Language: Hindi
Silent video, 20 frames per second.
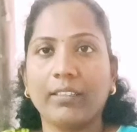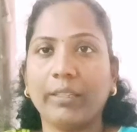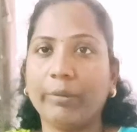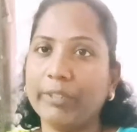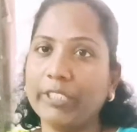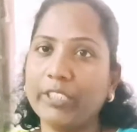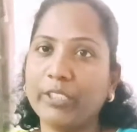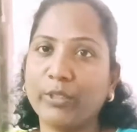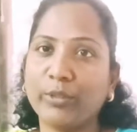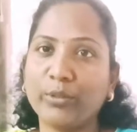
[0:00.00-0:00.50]

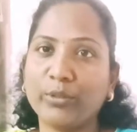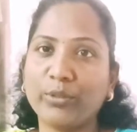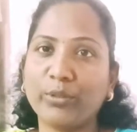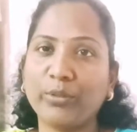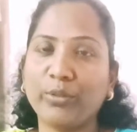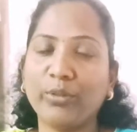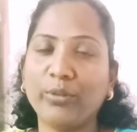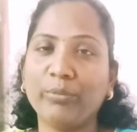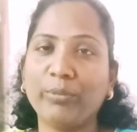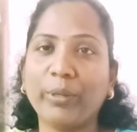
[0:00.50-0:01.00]
नमस्ते
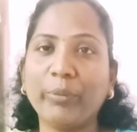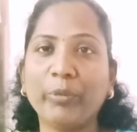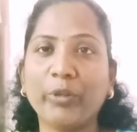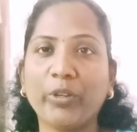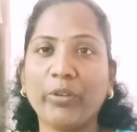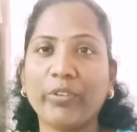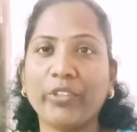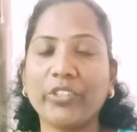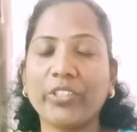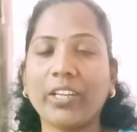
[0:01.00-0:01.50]
दोस्तों मैं
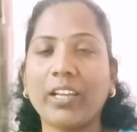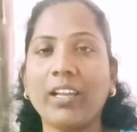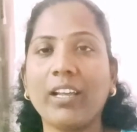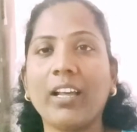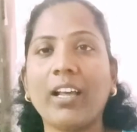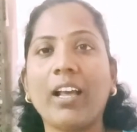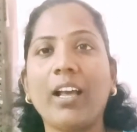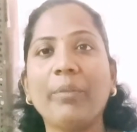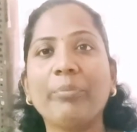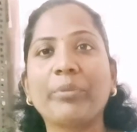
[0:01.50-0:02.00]
मौर्य वर्षा
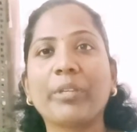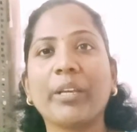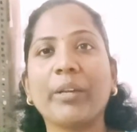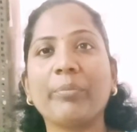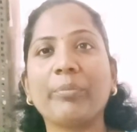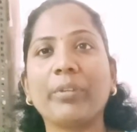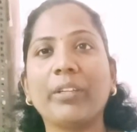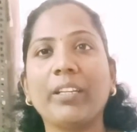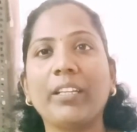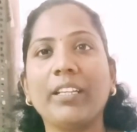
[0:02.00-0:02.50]
आपके
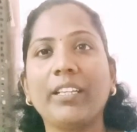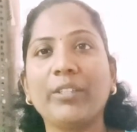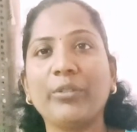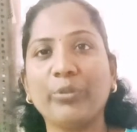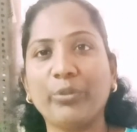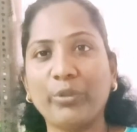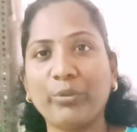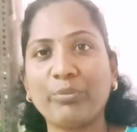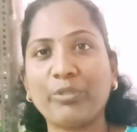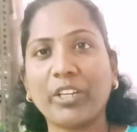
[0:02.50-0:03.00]
अपने
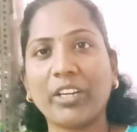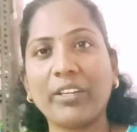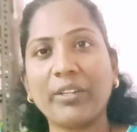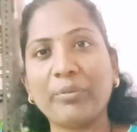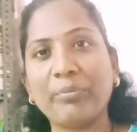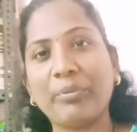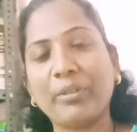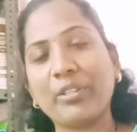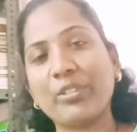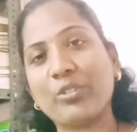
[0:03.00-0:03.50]
YouTube
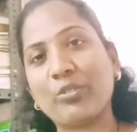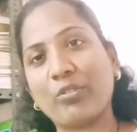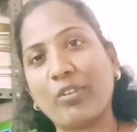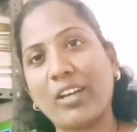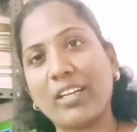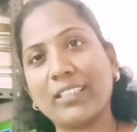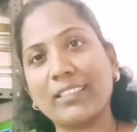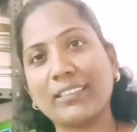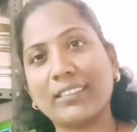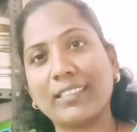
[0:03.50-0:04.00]
चैनल पर
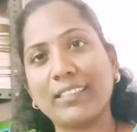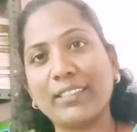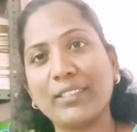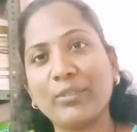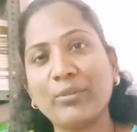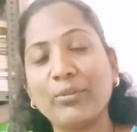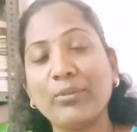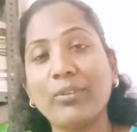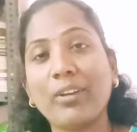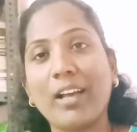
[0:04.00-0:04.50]
स्वागत
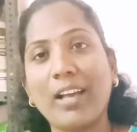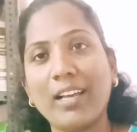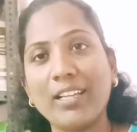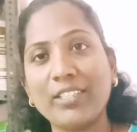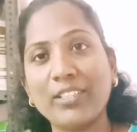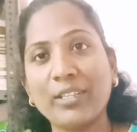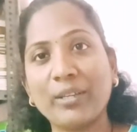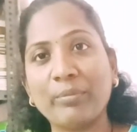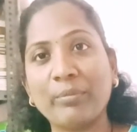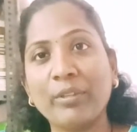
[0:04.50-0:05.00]
करती हूँ
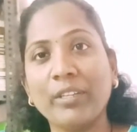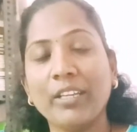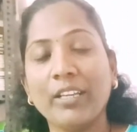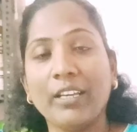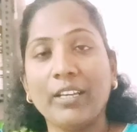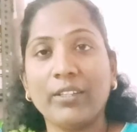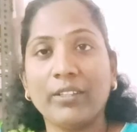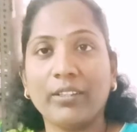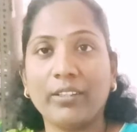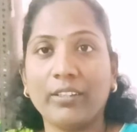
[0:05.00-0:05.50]
आज हम
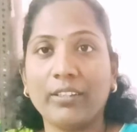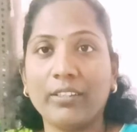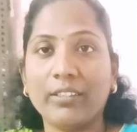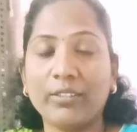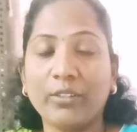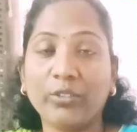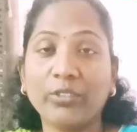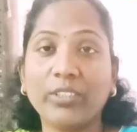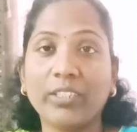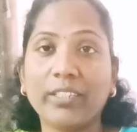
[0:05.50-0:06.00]

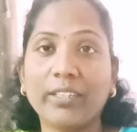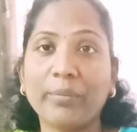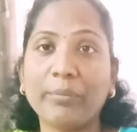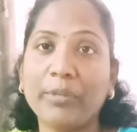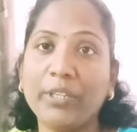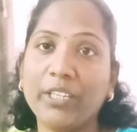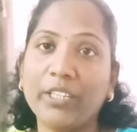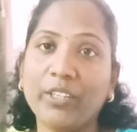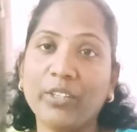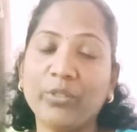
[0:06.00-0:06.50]
डॉक्टर
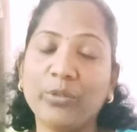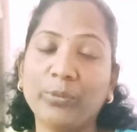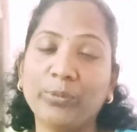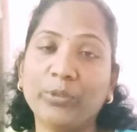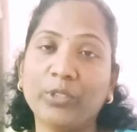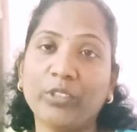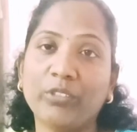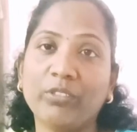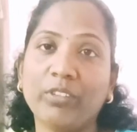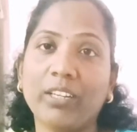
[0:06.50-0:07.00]
रमनिका
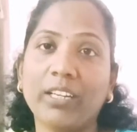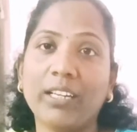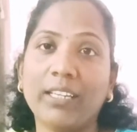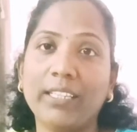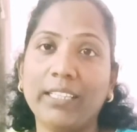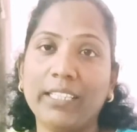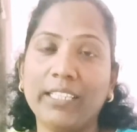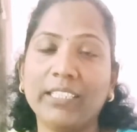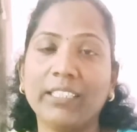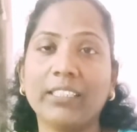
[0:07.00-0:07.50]
गुप्ता द्वारा
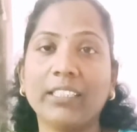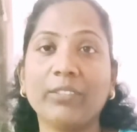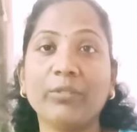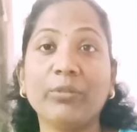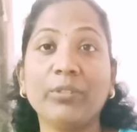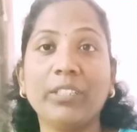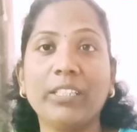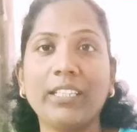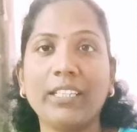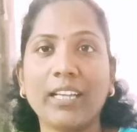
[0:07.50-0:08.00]
लिखित
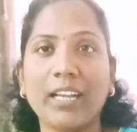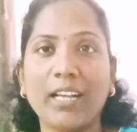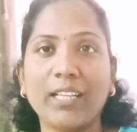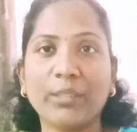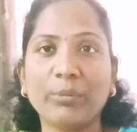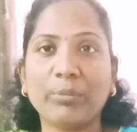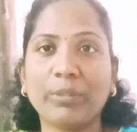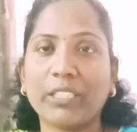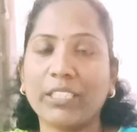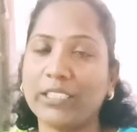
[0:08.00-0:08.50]
उनकी
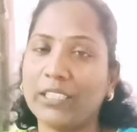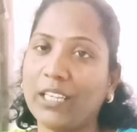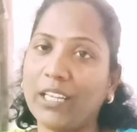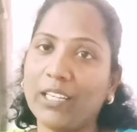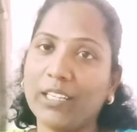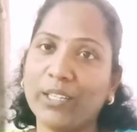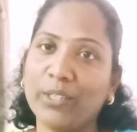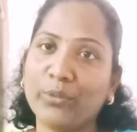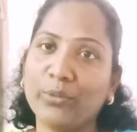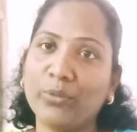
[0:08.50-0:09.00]

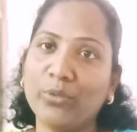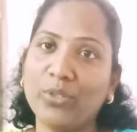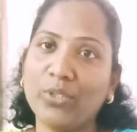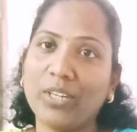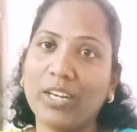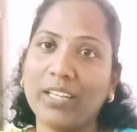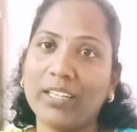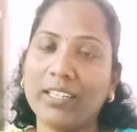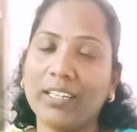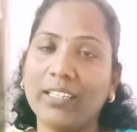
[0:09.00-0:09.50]
आत्मकथा का
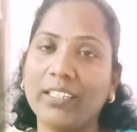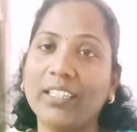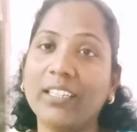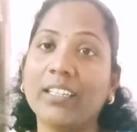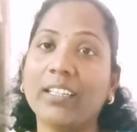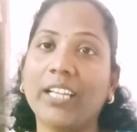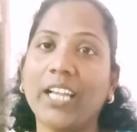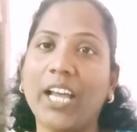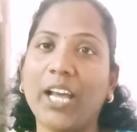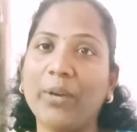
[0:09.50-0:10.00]
दूसरा खंड
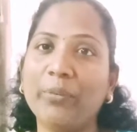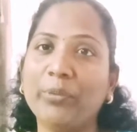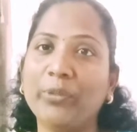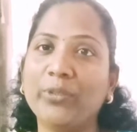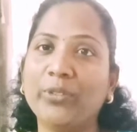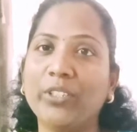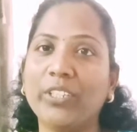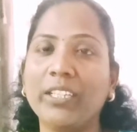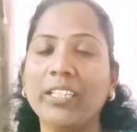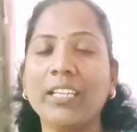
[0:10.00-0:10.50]
आप
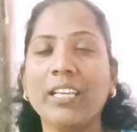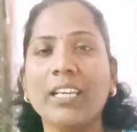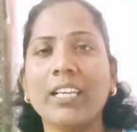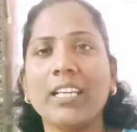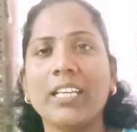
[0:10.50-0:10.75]
उदरी